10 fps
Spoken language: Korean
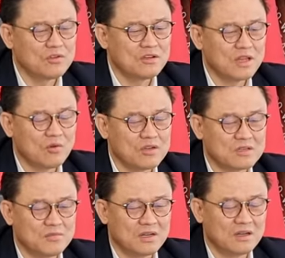운영되고
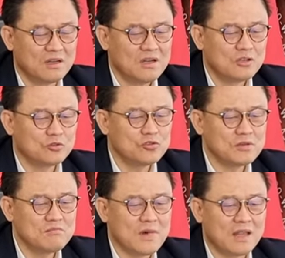있으며
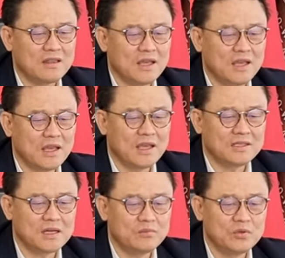수십만 개의
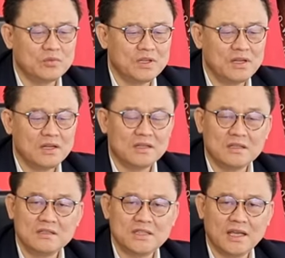상품을
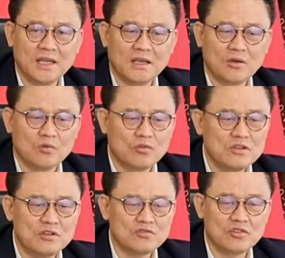현재
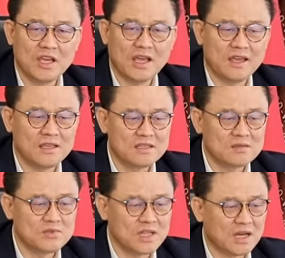운영 중에
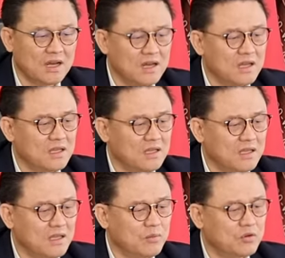있습니다.
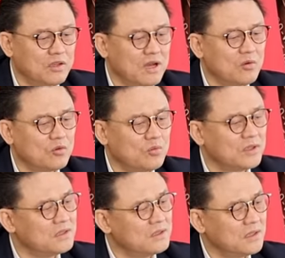이북대왕
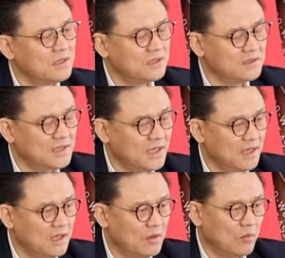그룹은
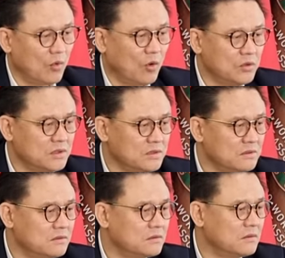현재
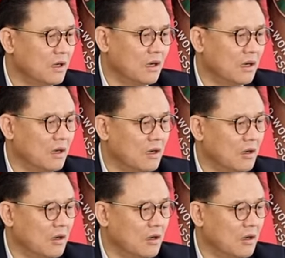모든 어,